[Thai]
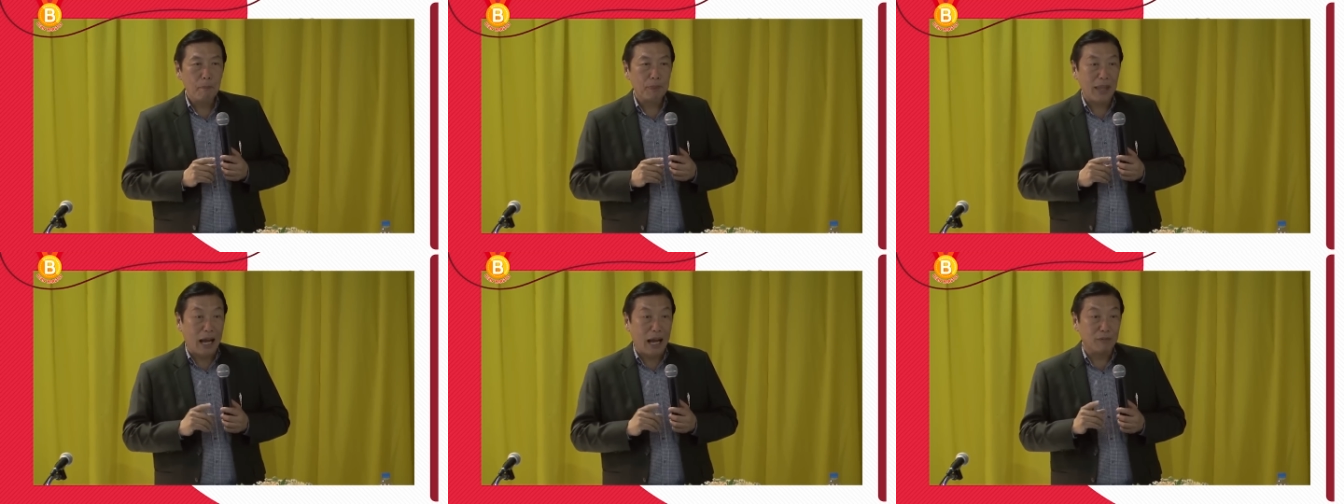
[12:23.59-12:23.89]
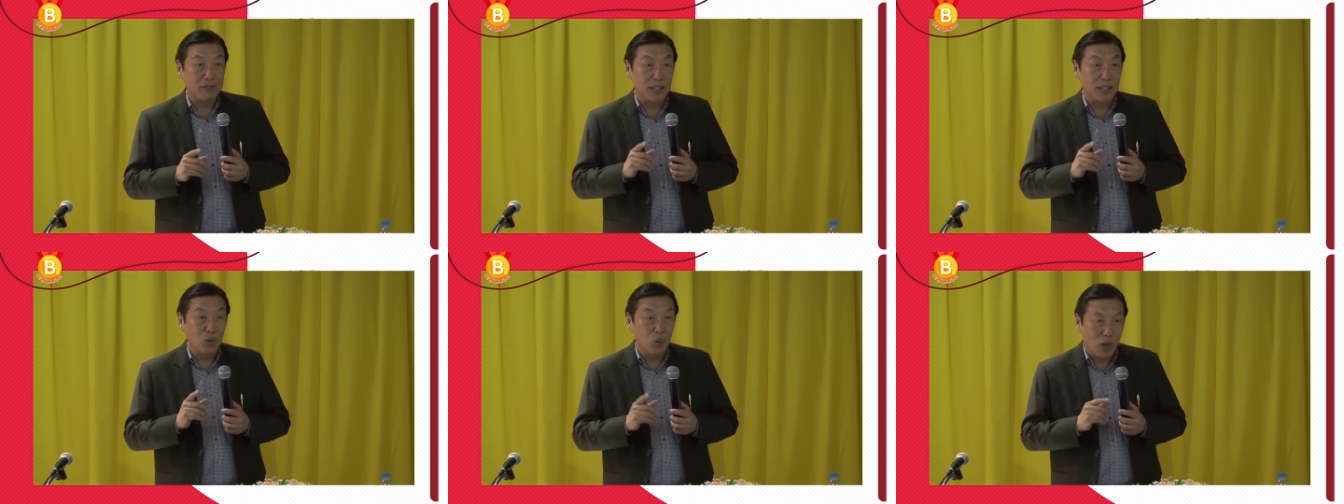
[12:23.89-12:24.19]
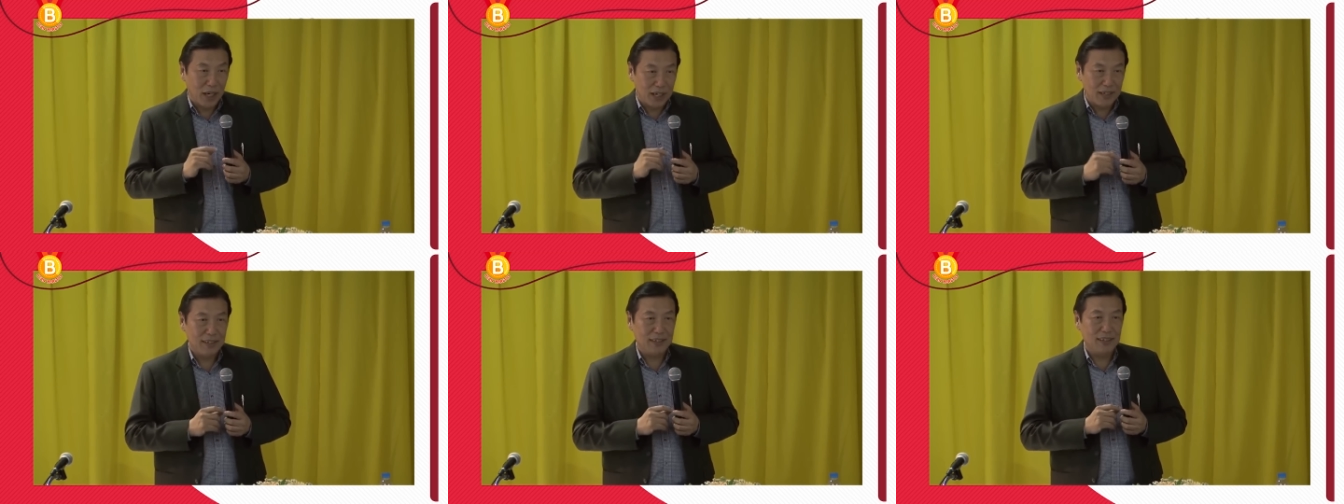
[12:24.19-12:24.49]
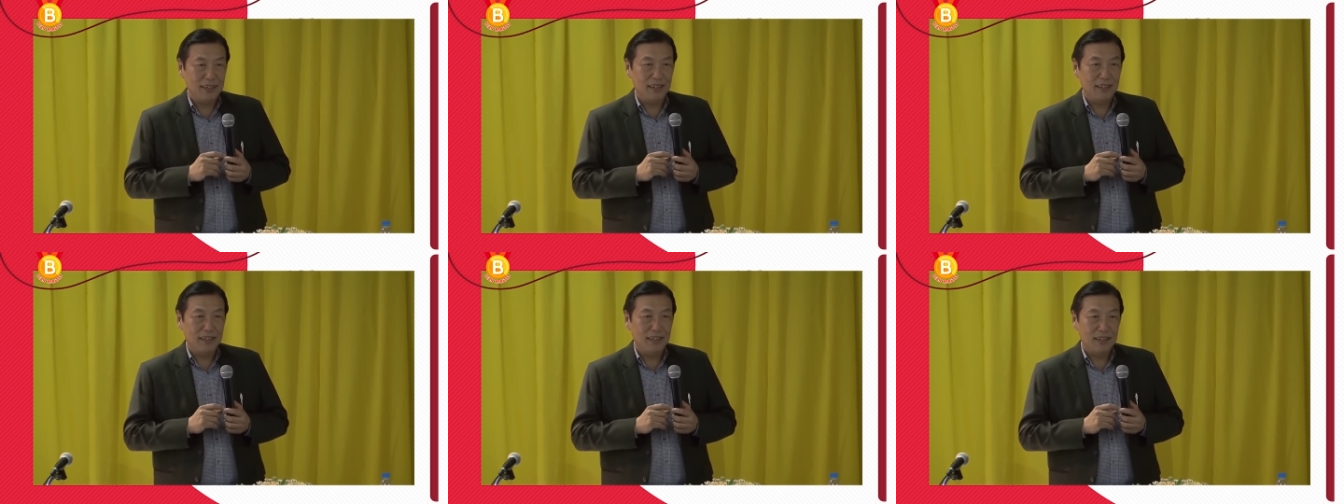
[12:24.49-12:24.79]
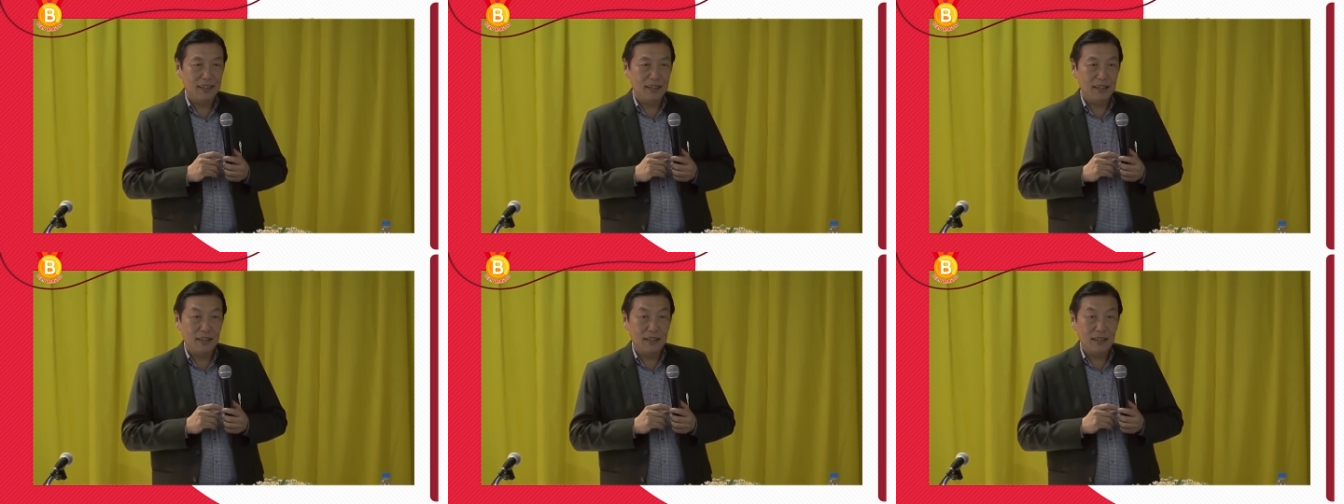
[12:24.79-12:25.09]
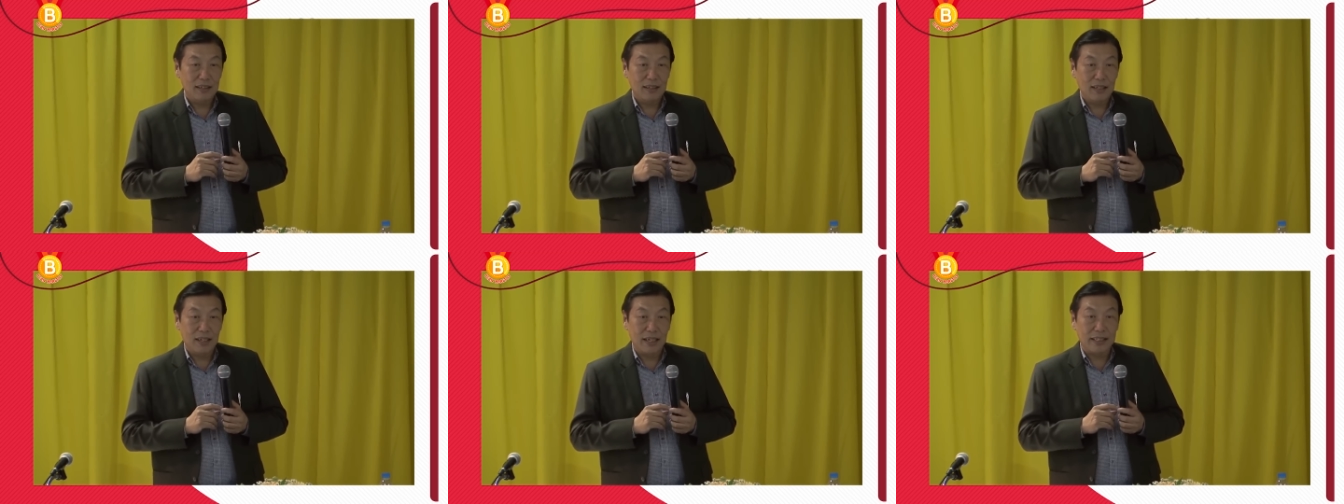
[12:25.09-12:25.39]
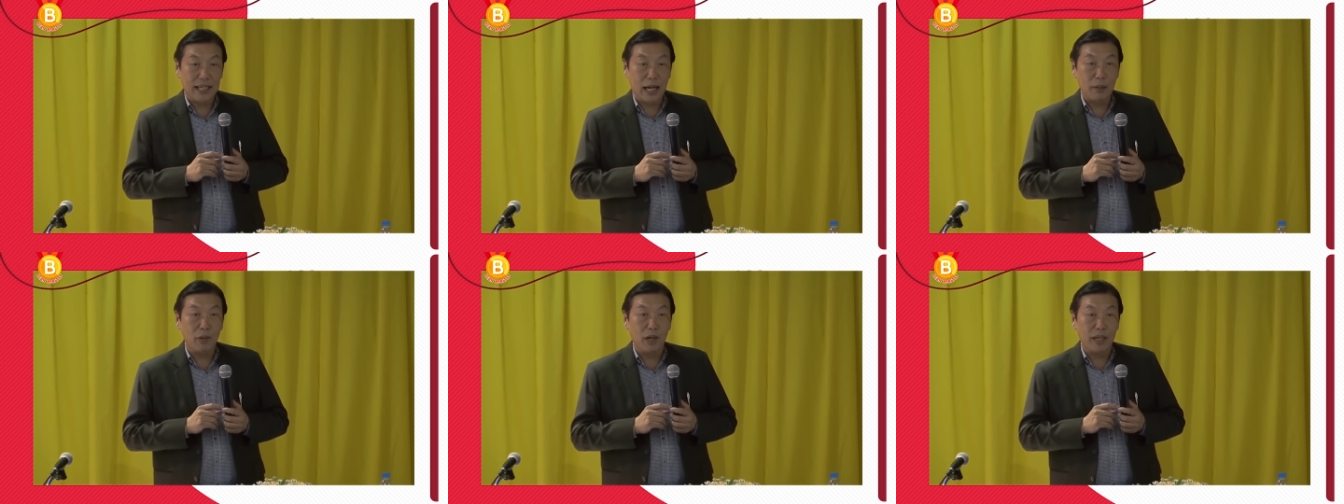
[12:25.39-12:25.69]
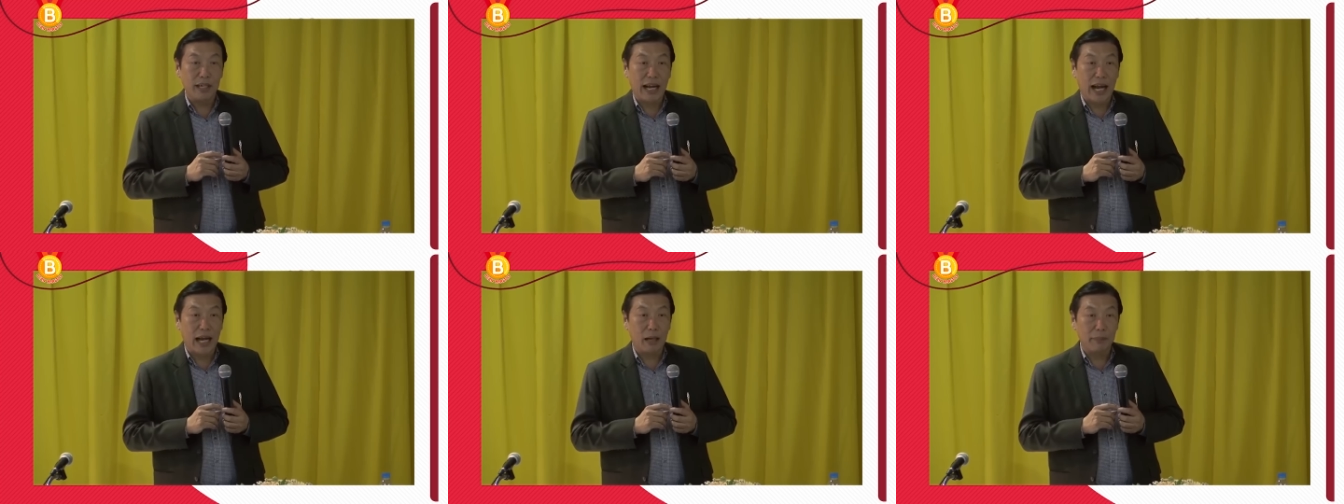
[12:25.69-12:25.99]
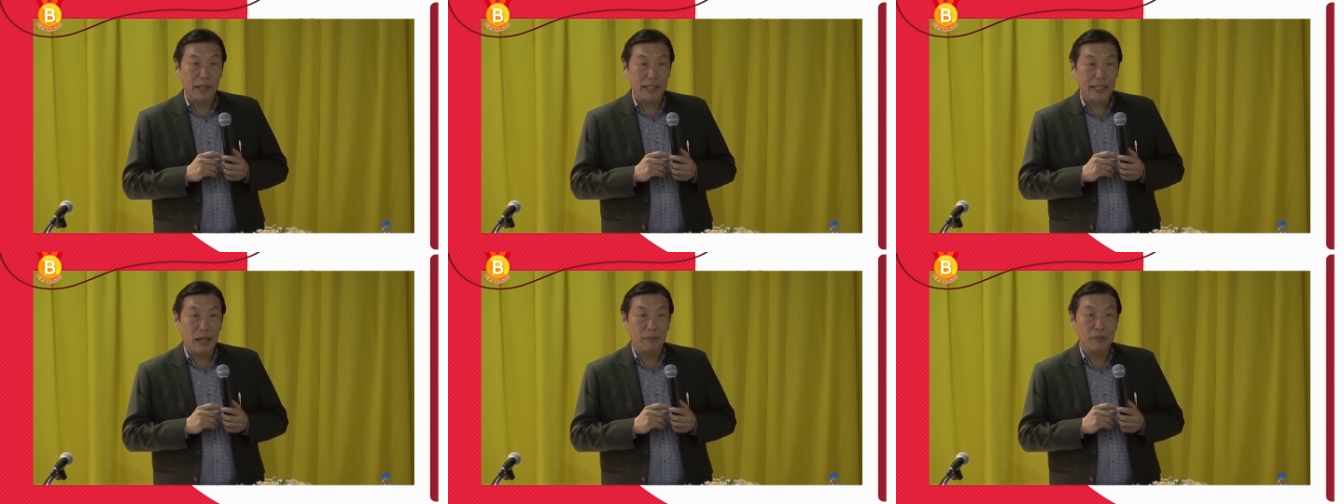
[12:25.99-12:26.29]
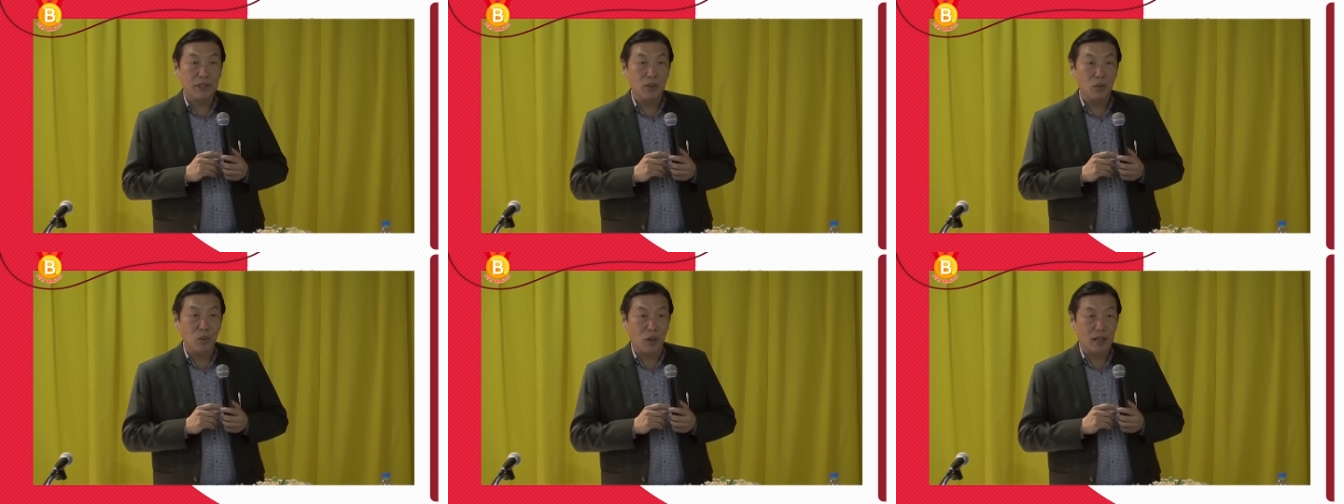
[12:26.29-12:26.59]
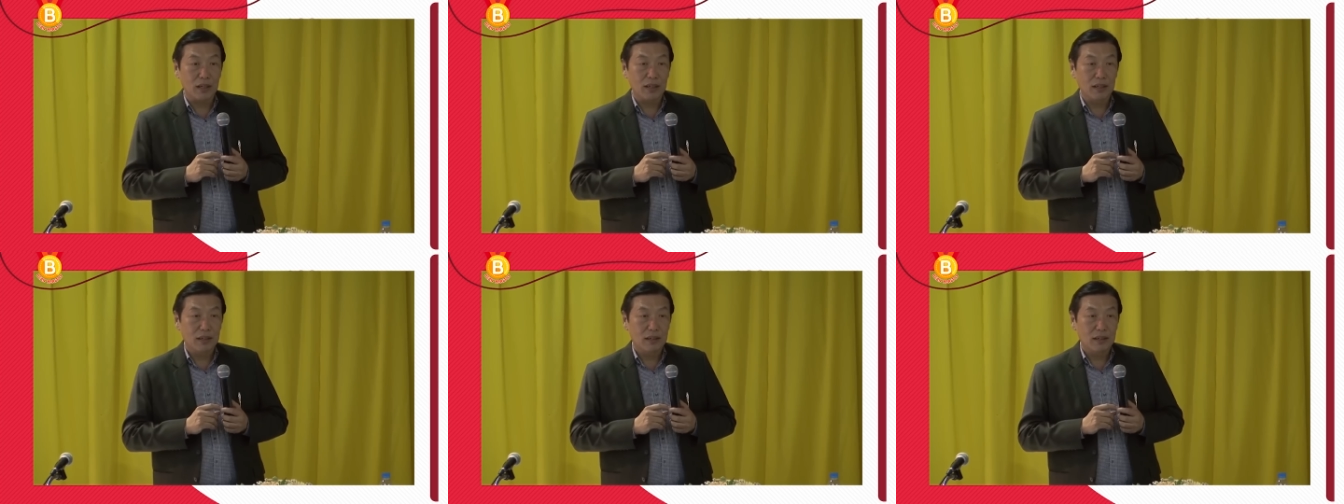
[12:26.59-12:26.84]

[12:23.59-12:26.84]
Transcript: ตามสะดวก เคยใช้บริการไหมตามสะดวก